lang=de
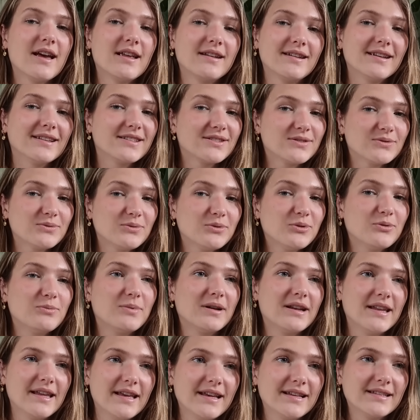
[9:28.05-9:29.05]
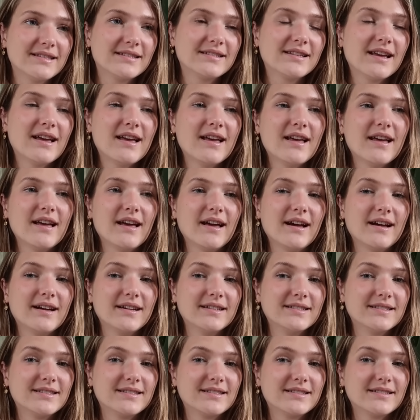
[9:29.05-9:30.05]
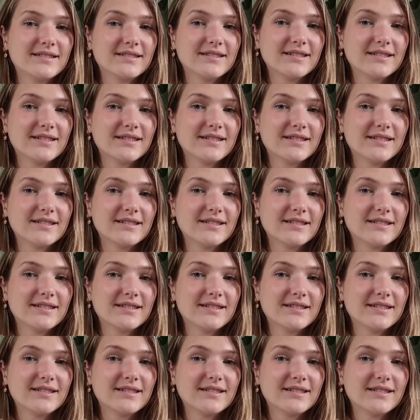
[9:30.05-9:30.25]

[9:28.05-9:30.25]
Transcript: dass du überlegst, es